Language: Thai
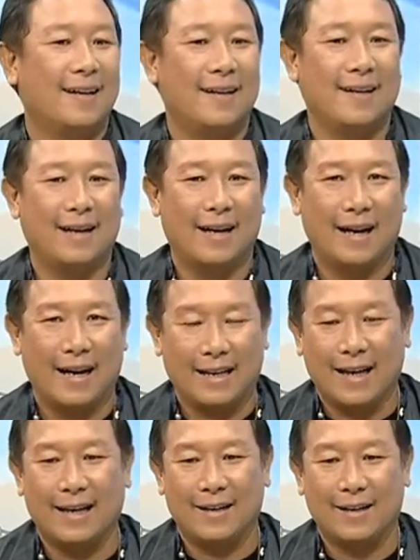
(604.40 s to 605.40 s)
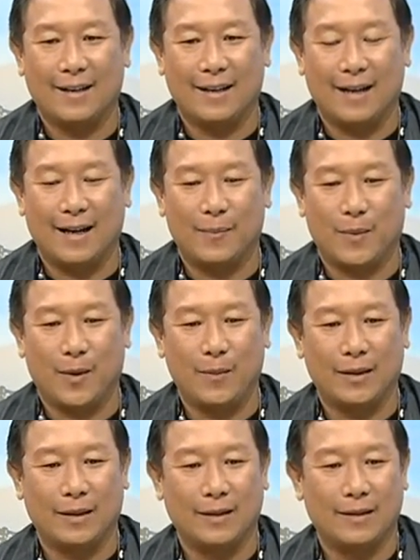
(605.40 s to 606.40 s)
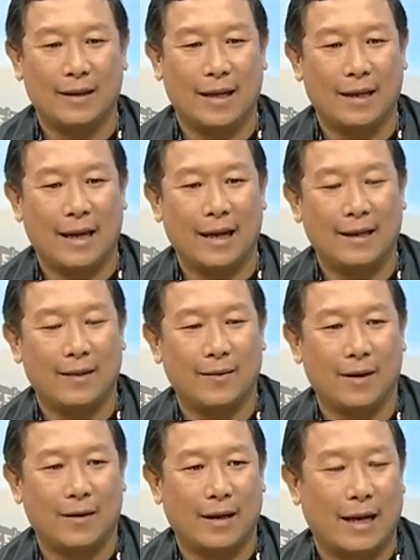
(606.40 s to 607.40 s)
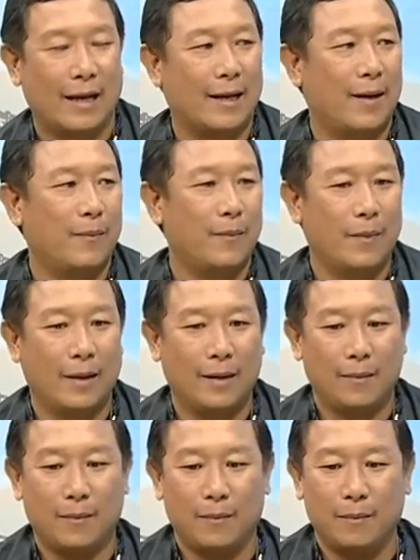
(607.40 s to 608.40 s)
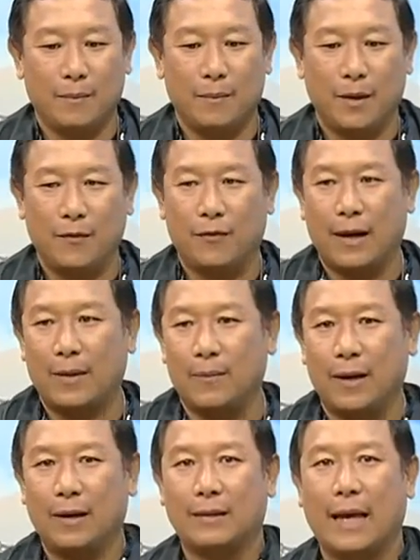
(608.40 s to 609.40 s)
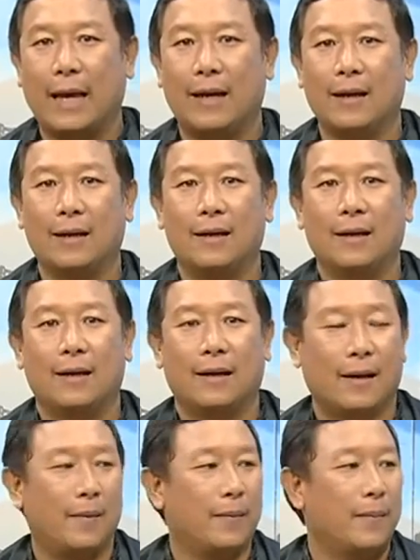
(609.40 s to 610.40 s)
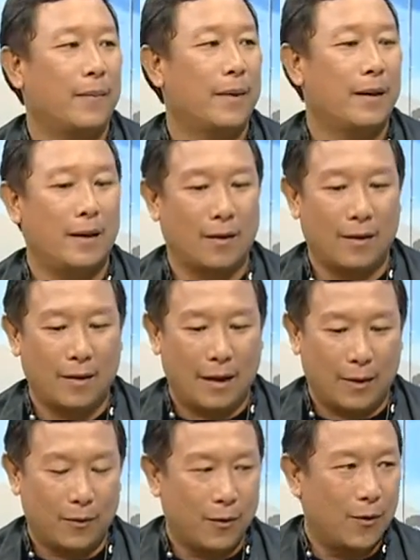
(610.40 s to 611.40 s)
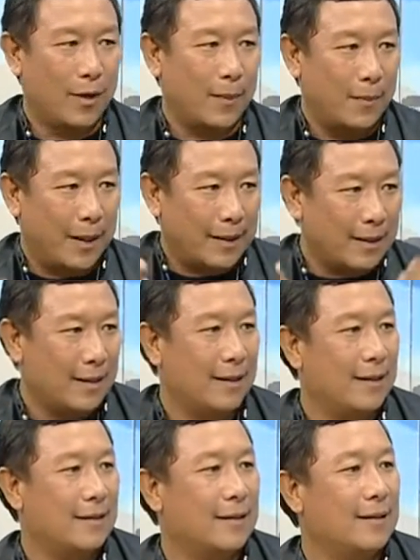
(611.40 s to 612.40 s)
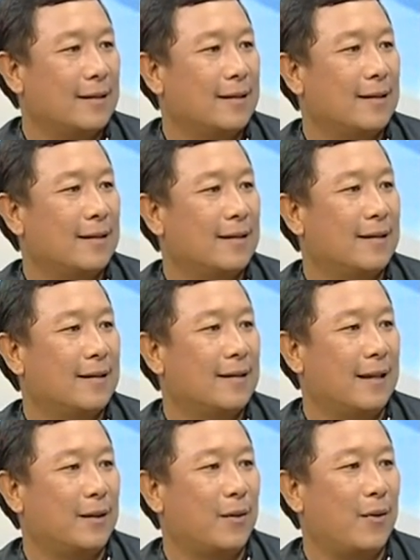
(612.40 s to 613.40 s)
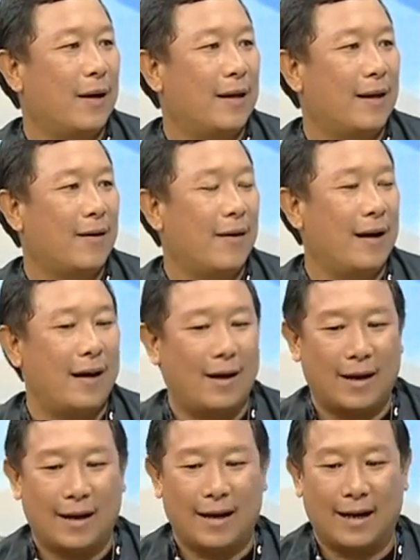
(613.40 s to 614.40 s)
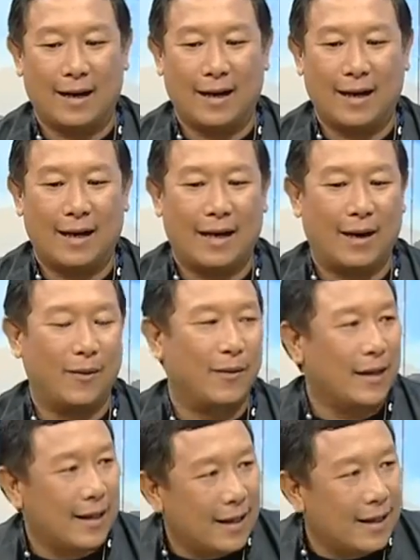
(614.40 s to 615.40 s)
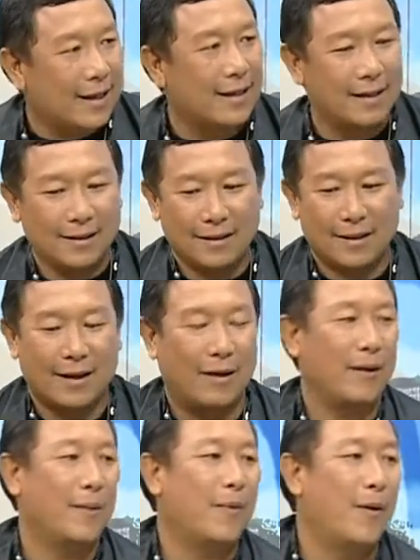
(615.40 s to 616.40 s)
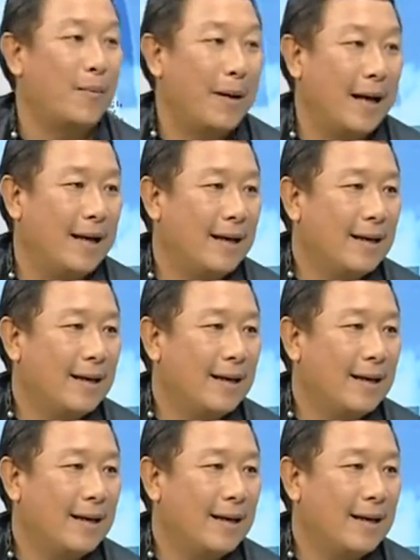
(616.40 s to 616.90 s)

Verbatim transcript: คืออันเนี้ยพอไปถึงในไร่เนี่ยคือขากลับมีมีฟากมีแตงเก็บ แล้วก็เอาลูกเนี่ยมัดติดตัวแล้วก็เอานั่นอ่ะคือเอาเก็บของมา